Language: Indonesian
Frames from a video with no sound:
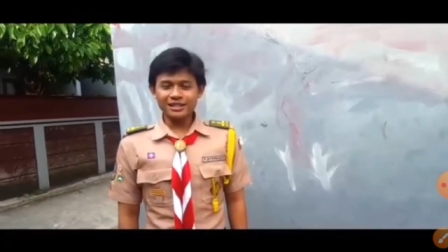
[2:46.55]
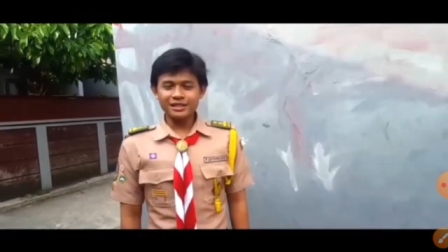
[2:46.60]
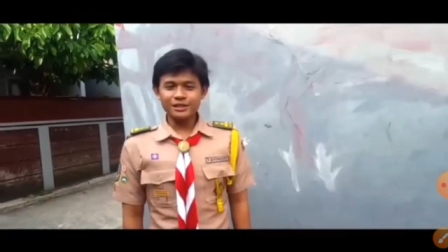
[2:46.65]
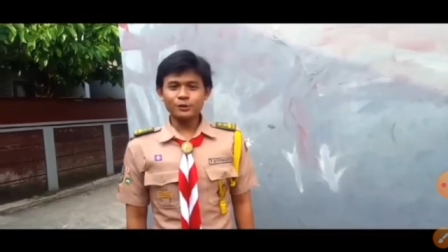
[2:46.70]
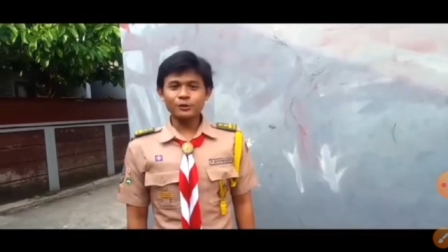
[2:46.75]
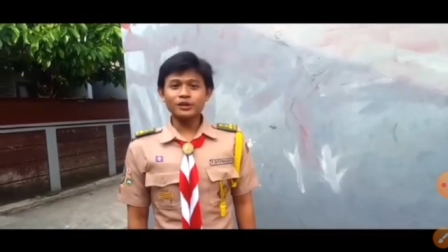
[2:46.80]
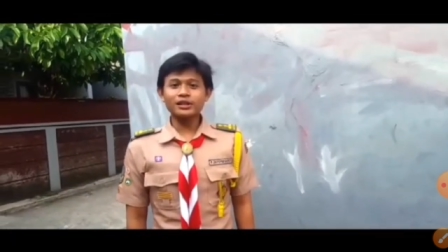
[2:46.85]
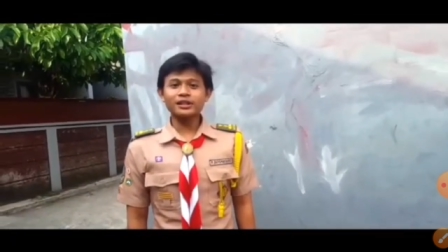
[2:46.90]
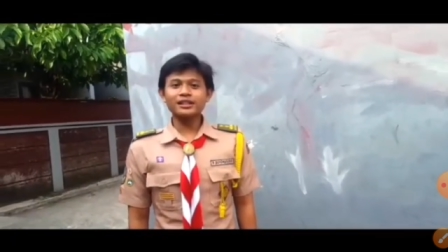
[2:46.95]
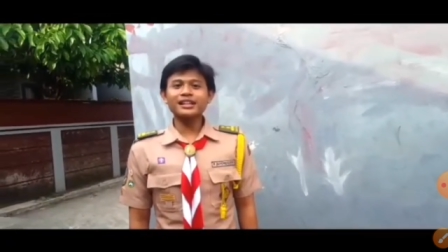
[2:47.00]
dan
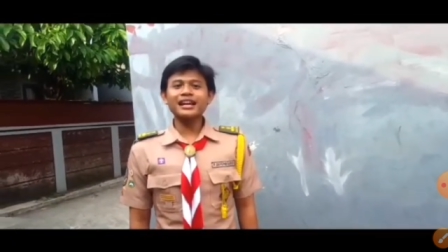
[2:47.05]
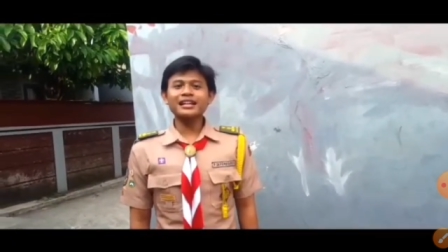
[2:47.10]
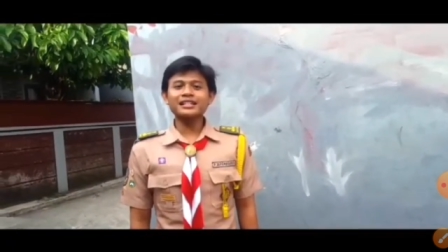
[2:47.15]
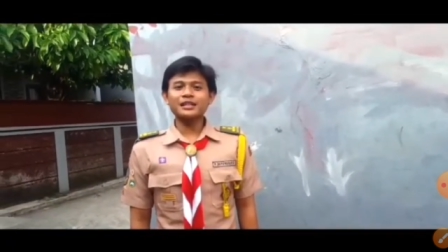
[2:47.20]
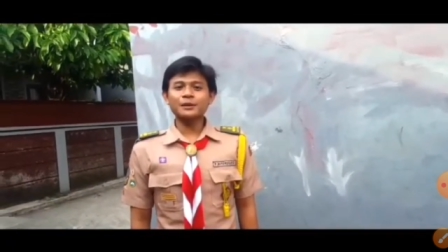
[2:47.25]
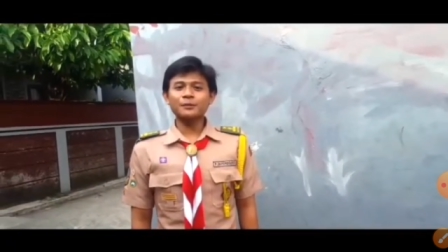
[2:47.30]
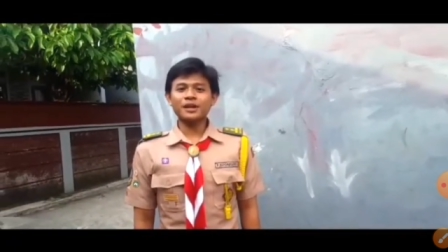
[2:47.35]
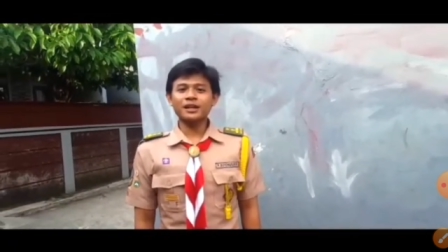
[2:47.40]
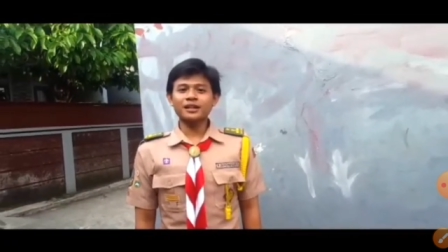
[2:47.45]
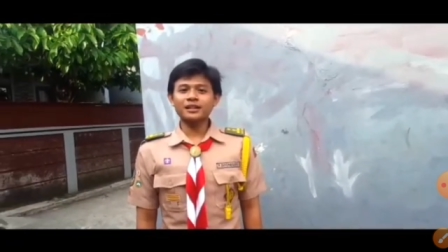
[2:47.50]
siswi
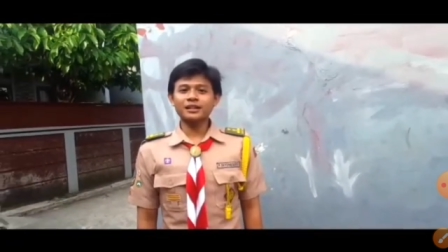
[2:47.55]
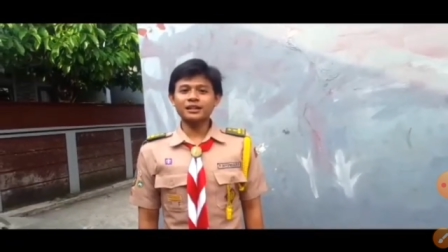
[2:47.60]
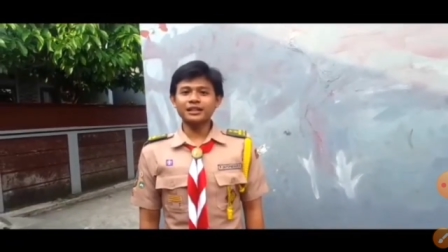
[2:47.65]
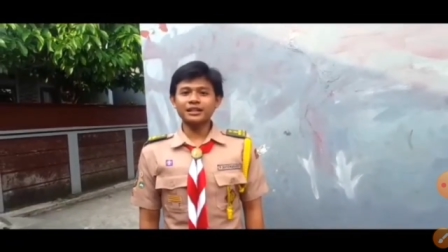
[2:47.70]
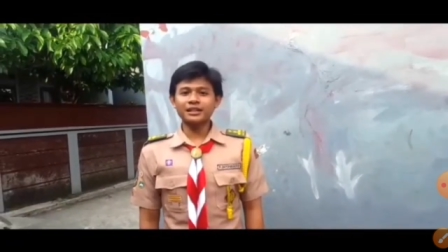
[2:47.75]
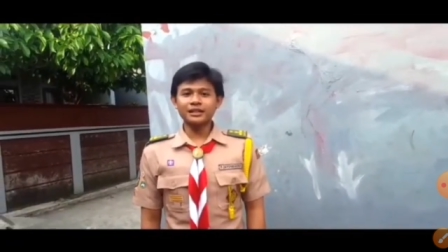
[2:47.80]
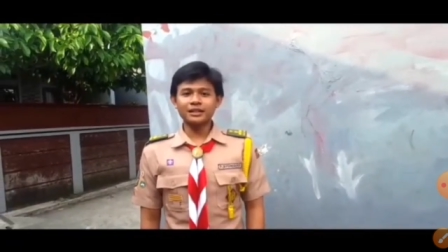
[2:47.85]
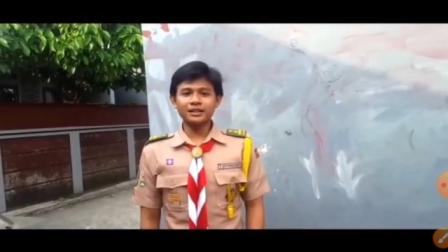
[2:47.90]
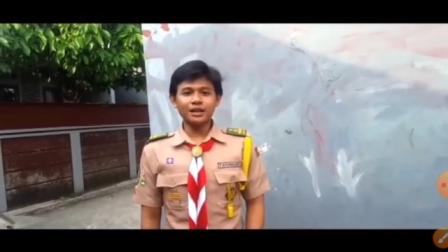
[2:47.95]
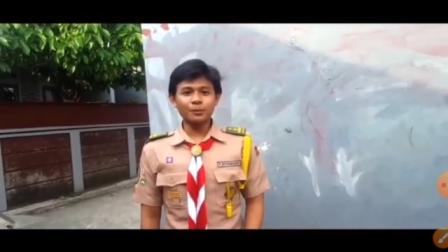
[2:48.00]
di SMK
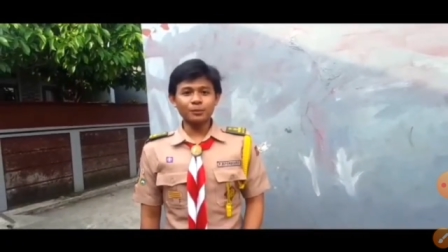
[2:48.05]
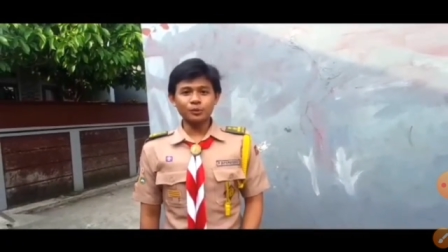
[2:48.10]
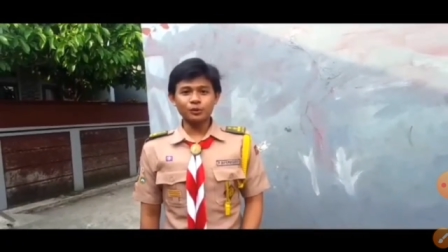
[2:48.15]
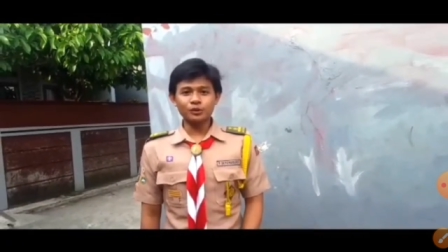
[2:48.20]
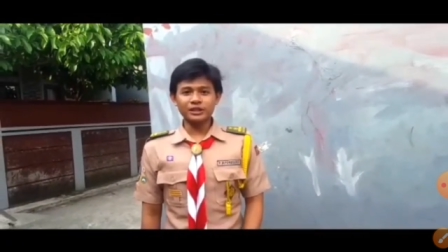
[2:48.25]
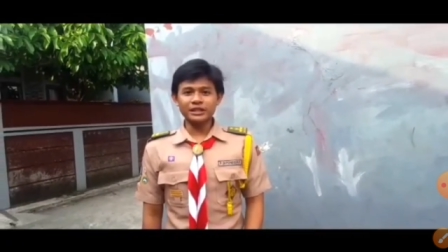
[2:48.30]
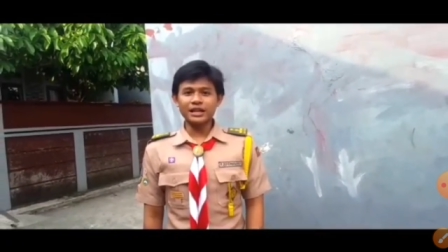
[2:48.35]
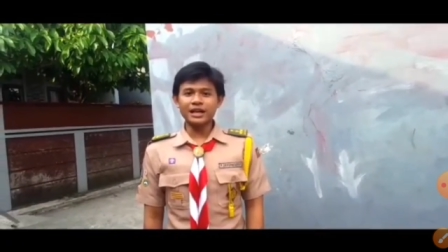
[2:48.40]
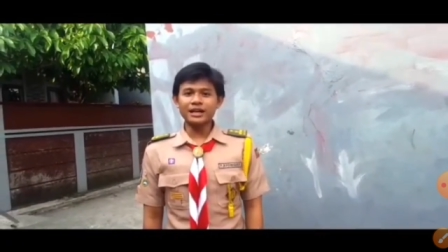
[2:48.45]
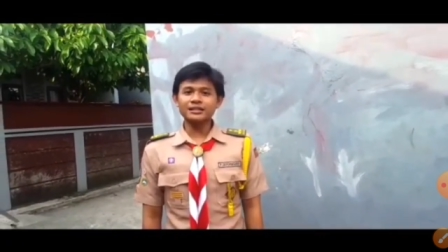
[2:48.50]
Negeri
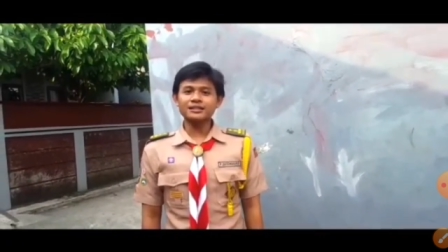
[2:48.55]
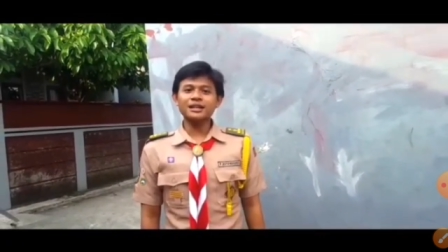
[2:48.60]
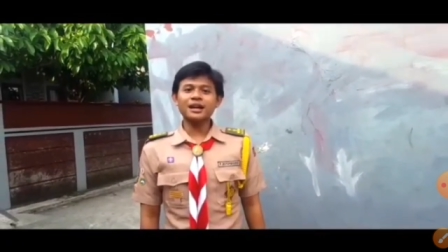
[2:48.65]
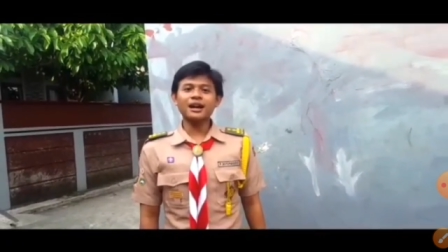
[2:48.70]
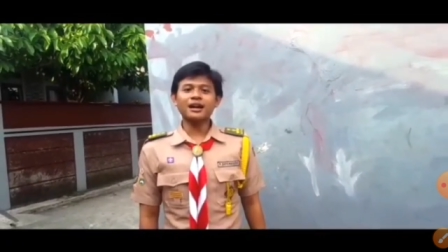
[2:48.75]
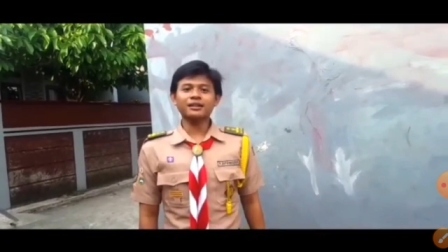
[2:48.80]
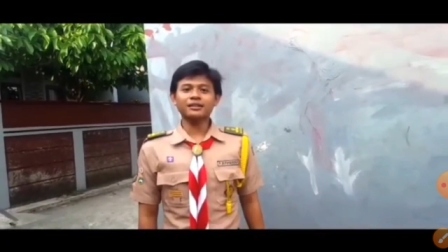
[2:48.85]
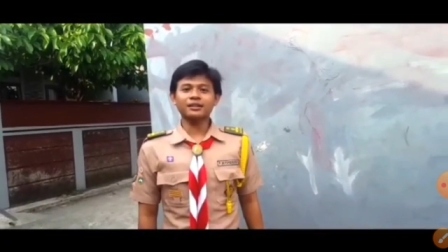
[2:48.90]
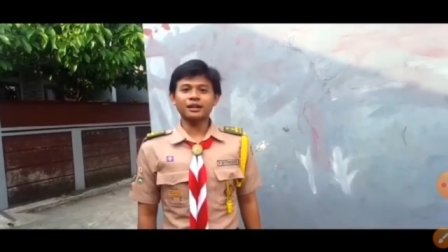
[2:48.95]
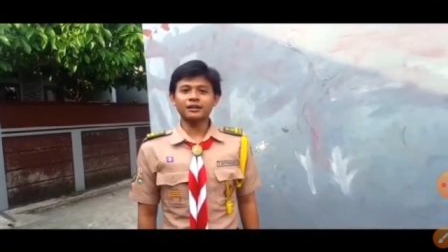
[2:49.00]

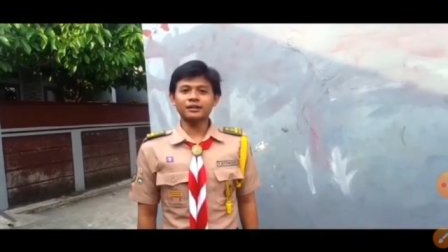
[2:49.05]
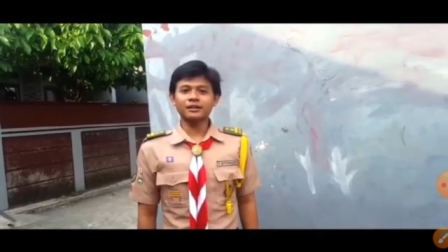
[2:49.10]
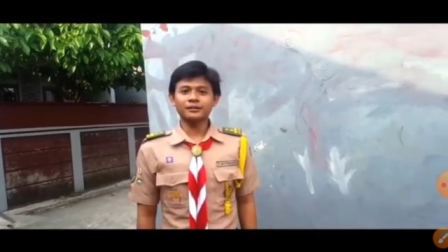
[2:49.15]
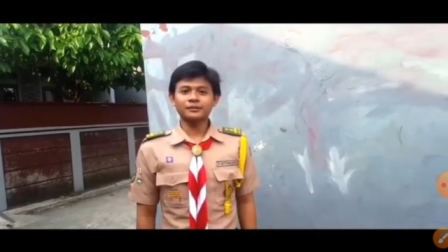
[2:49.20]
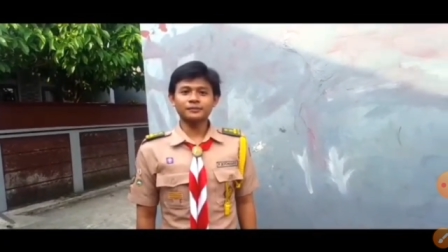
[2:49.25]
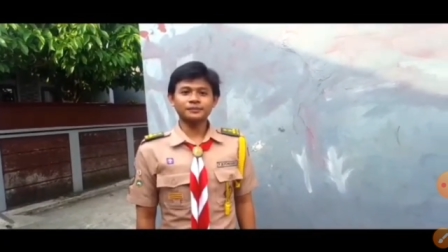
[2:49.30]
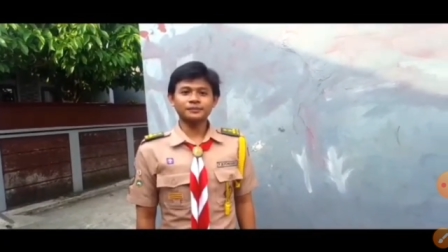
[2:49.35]
63 Jakarta.